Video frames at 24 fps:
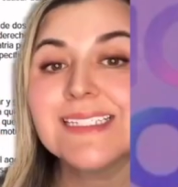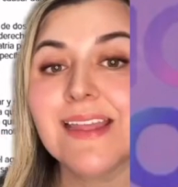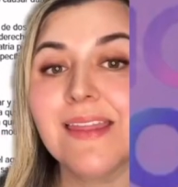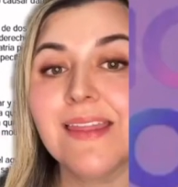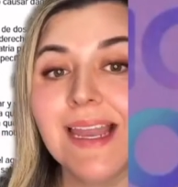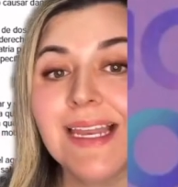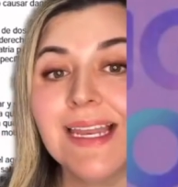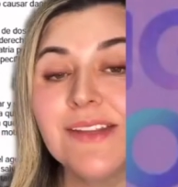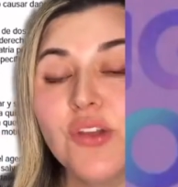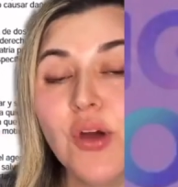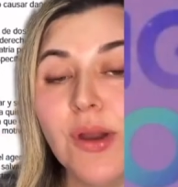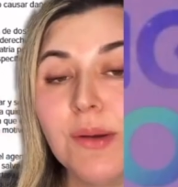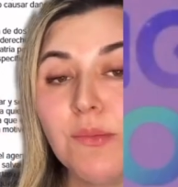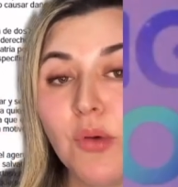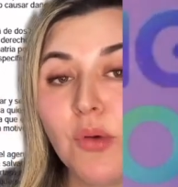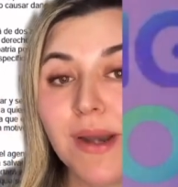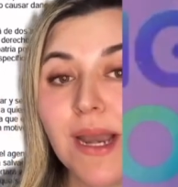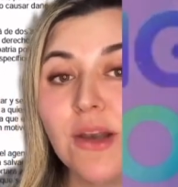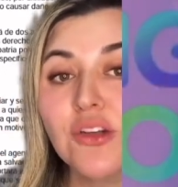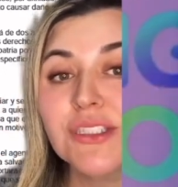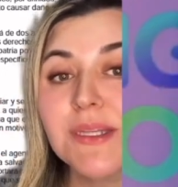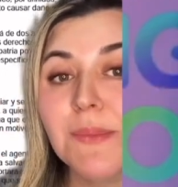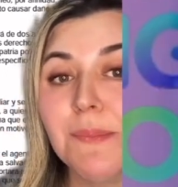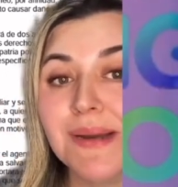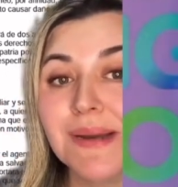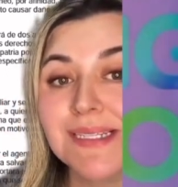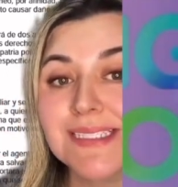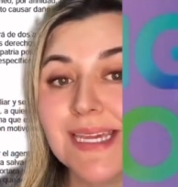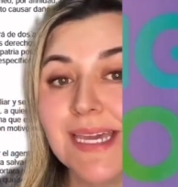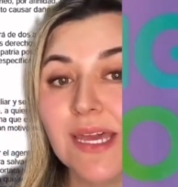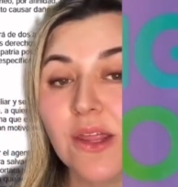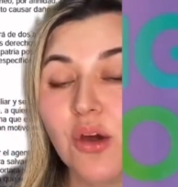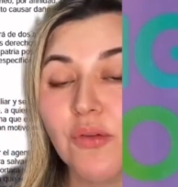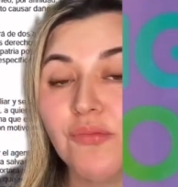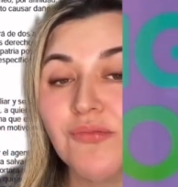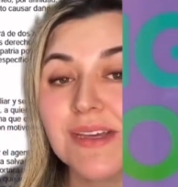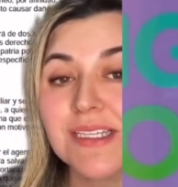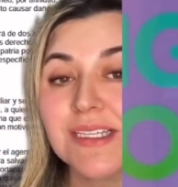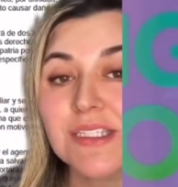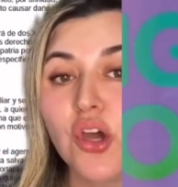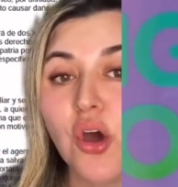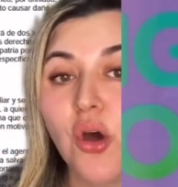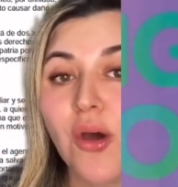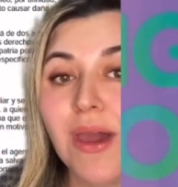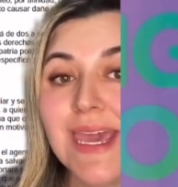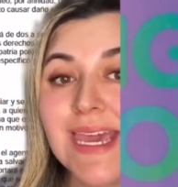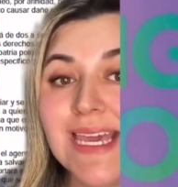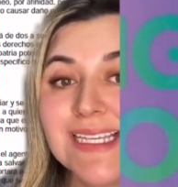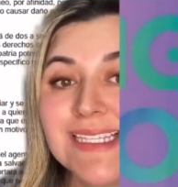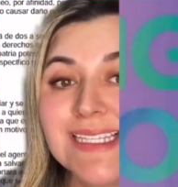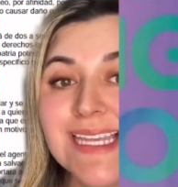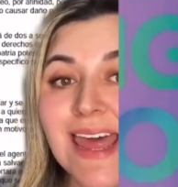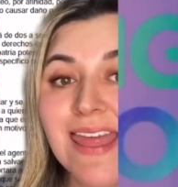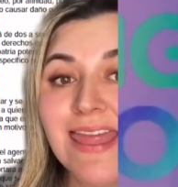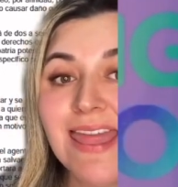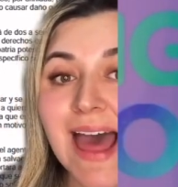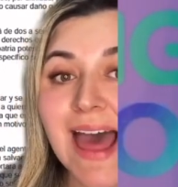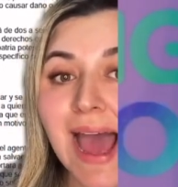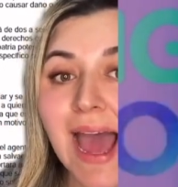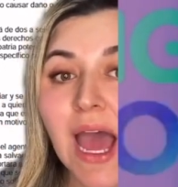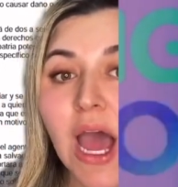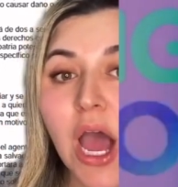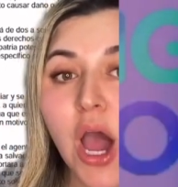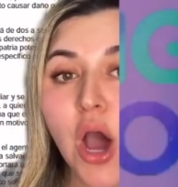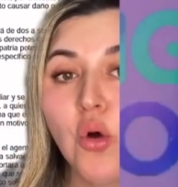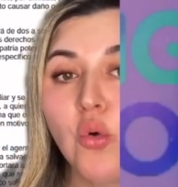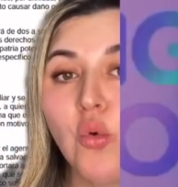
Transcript: Este delito en Morelos se persigue de oficio y se da